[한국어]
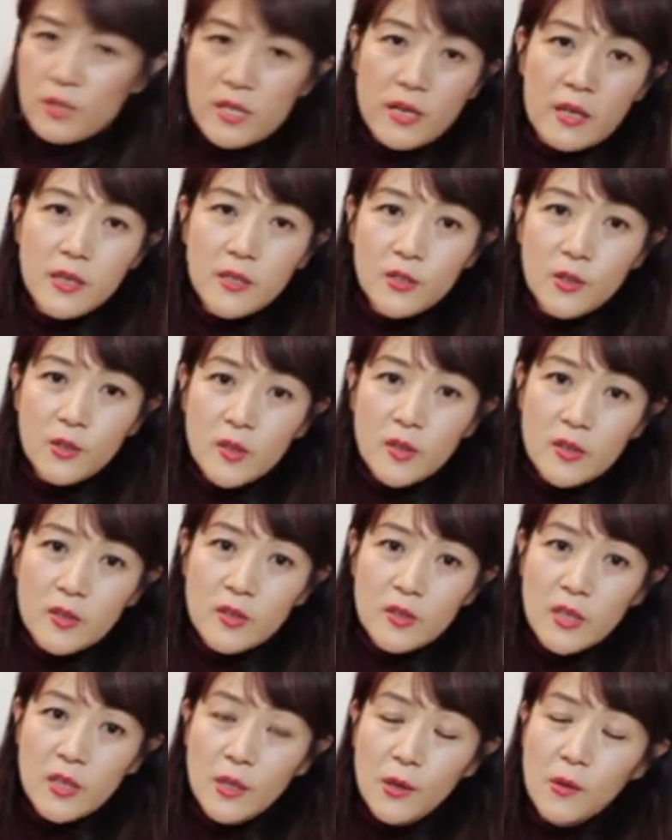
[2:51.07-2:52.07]
제가
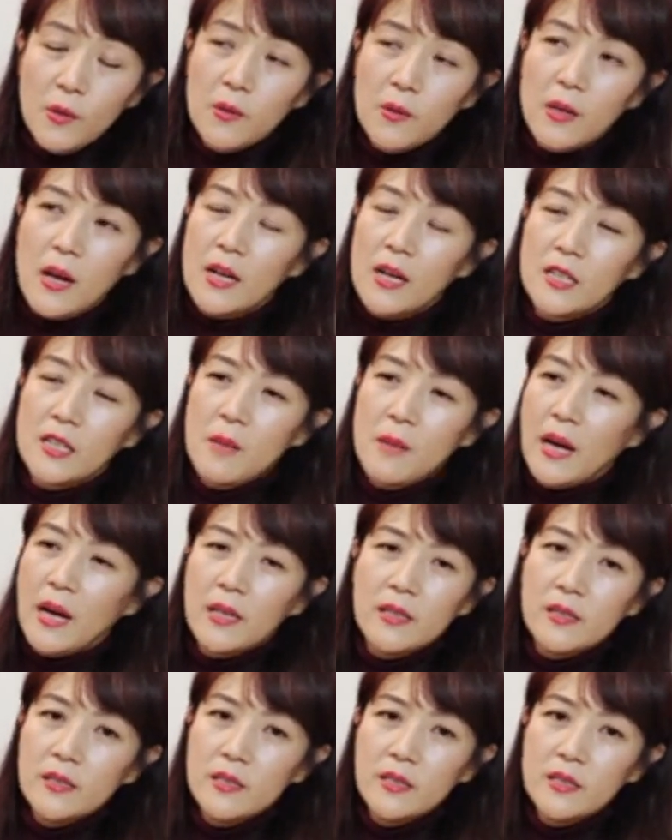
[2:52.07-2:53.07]
그려놨는데요. 가끔
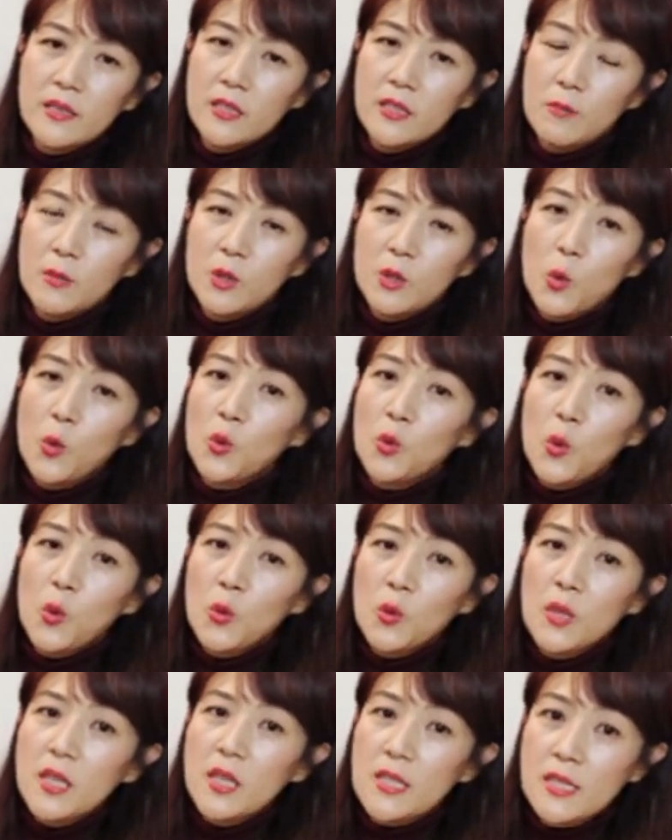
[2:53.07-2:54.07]
아이들 그림은
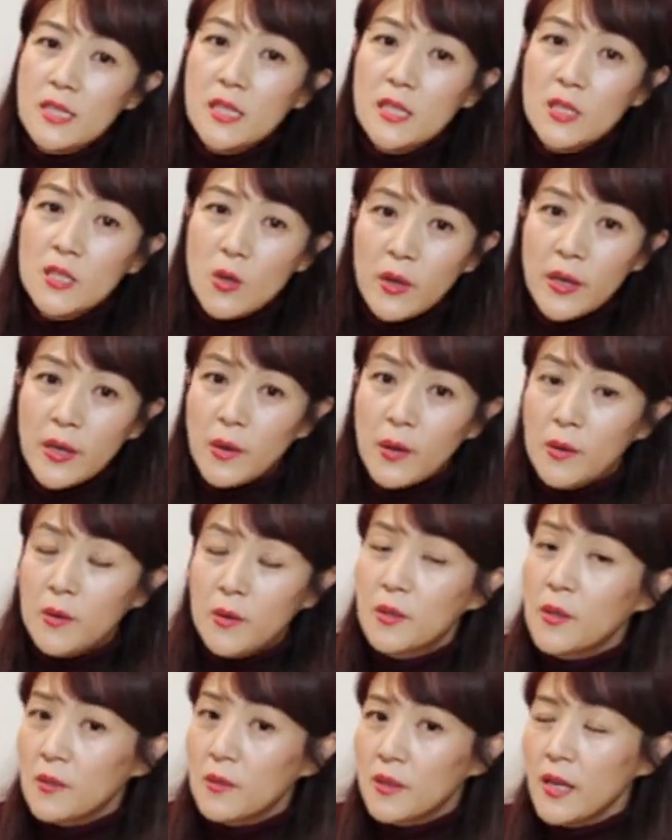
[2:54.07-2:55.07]
혼동이 있을 거예요.
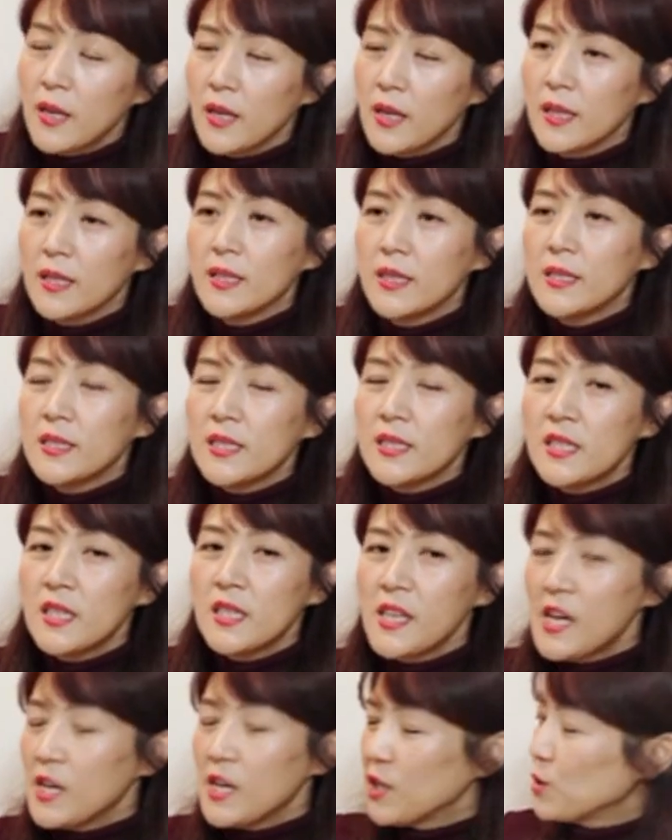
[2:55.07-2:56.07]
그런데
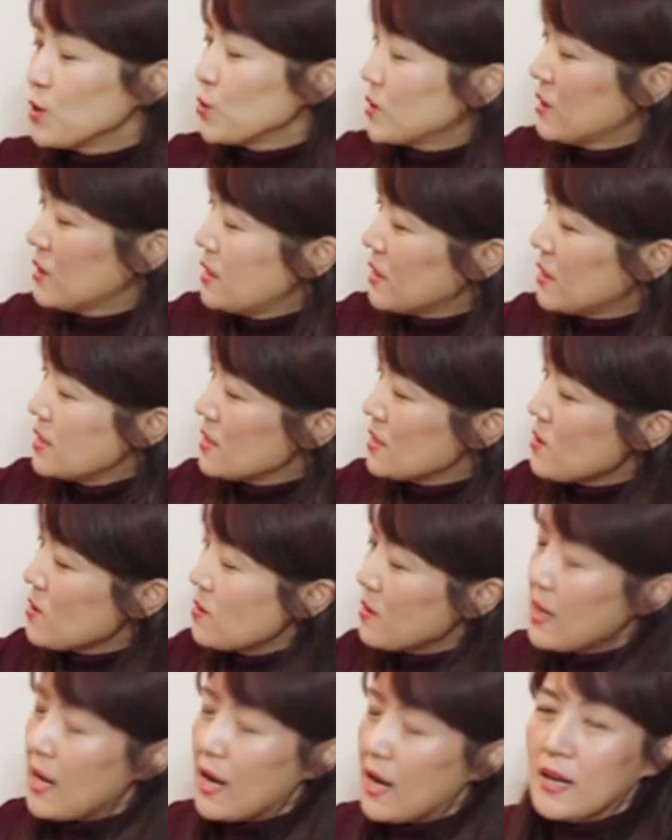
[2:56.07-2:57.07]
신기하게도 그
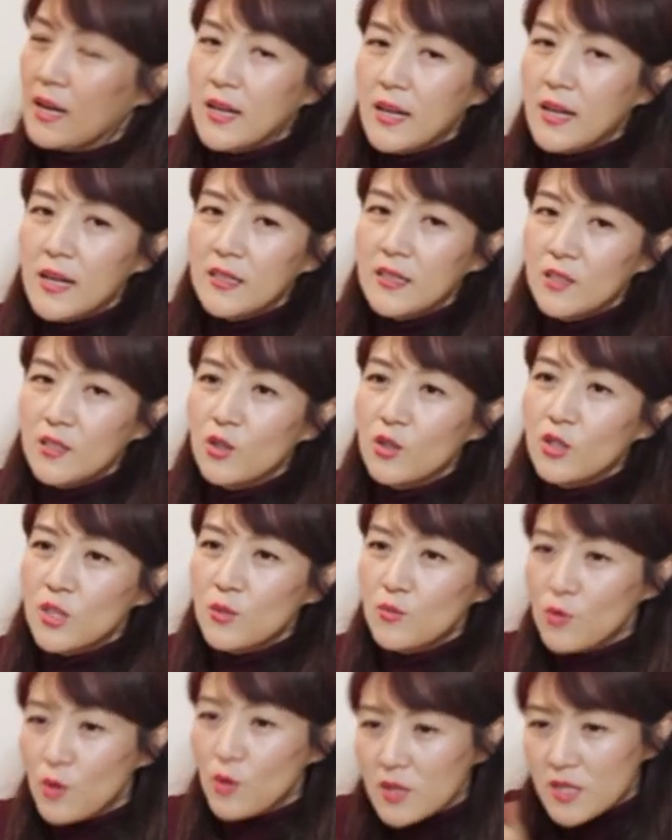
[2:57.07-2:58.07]
안에서 각각 그것이
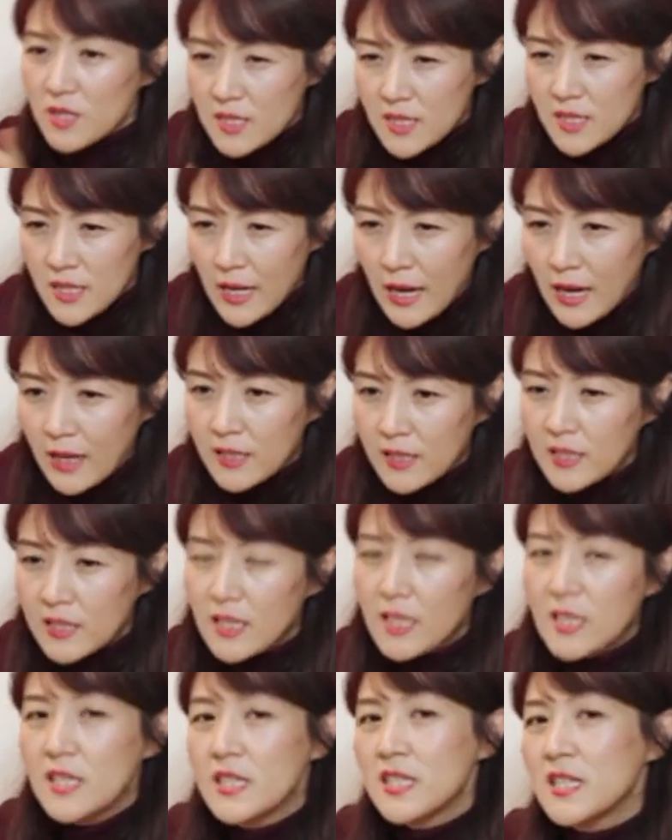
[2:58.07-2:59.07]
무엇인지 아이들이
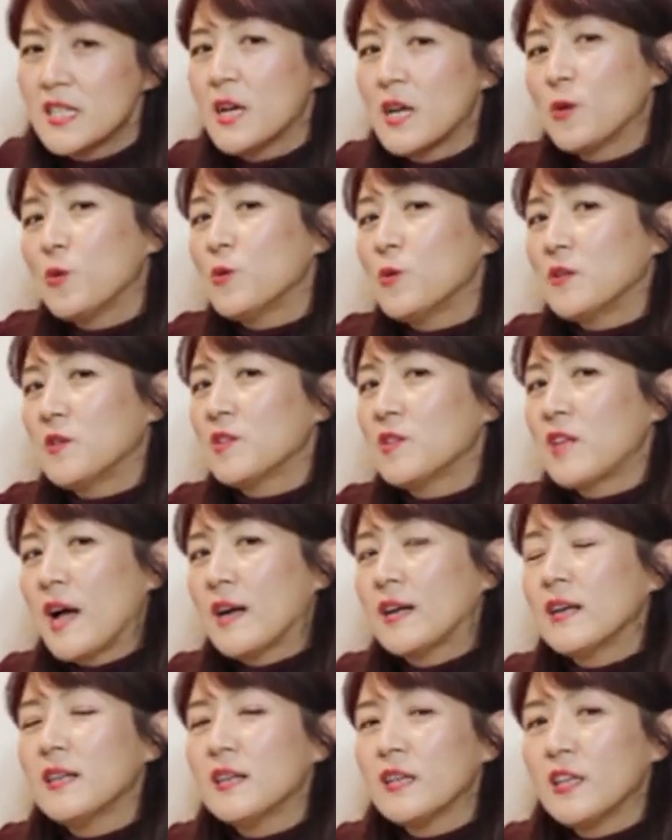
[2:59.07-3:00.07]
인지하고 그걸
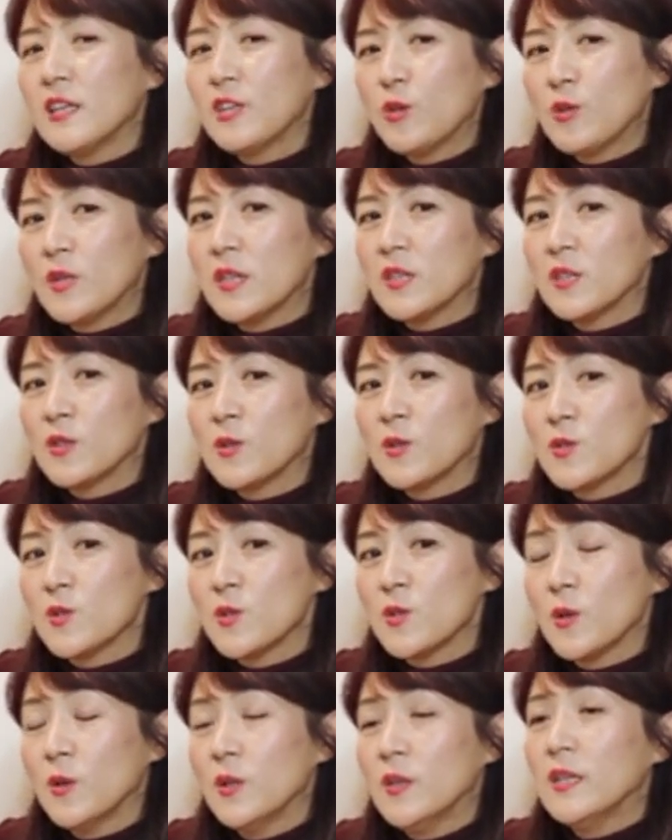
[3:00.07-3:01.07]
다가가게 된다는
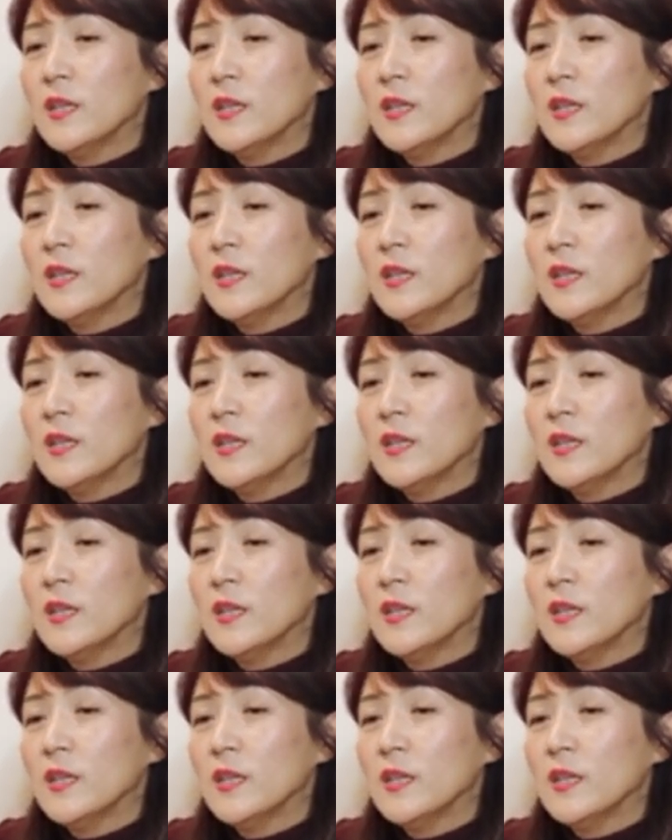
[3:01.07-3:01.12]
거죠.